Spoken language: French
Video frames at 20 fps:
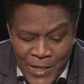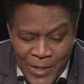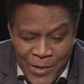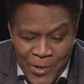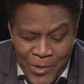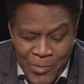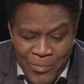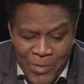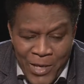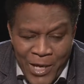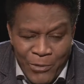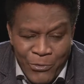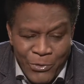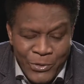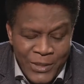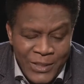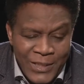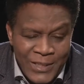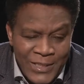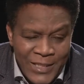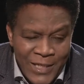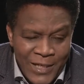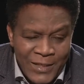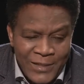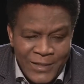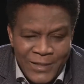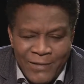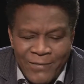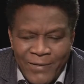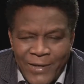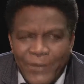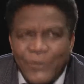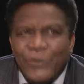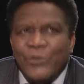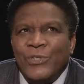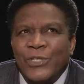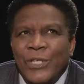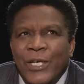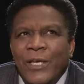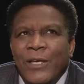Mais à côté de ça, c'est vrai que
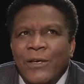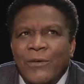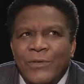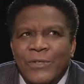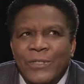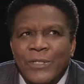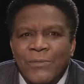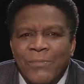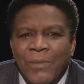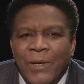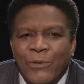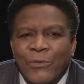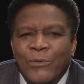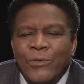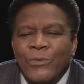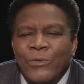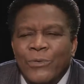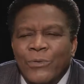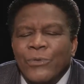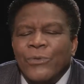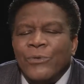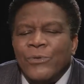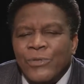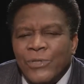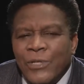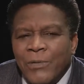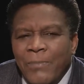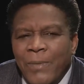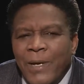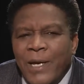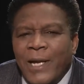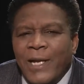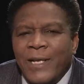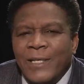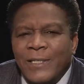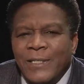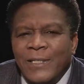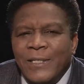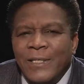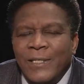j'ai aussi ma culture, j'ai ma
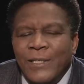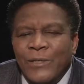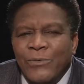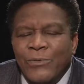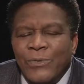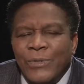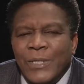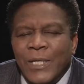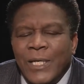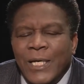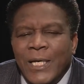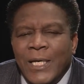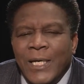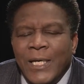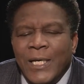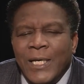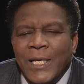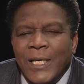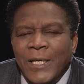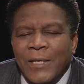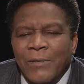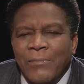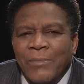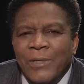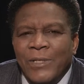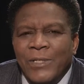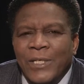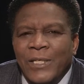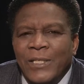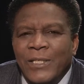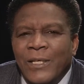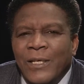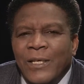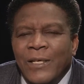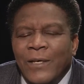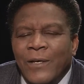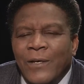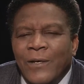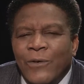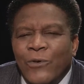racine et tout ça. Mais
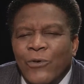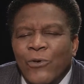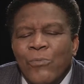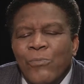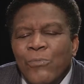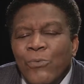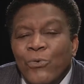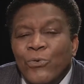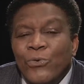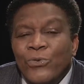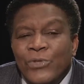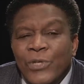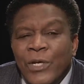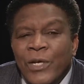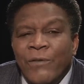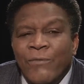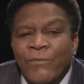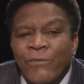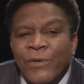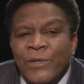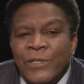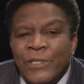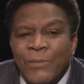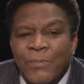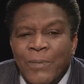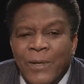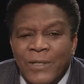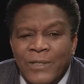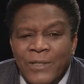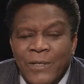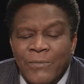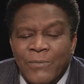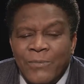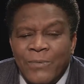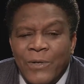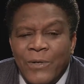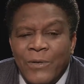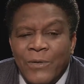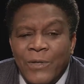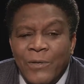j'étais, euh, comme beaucoup de gens, influencé par James
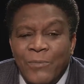Brown.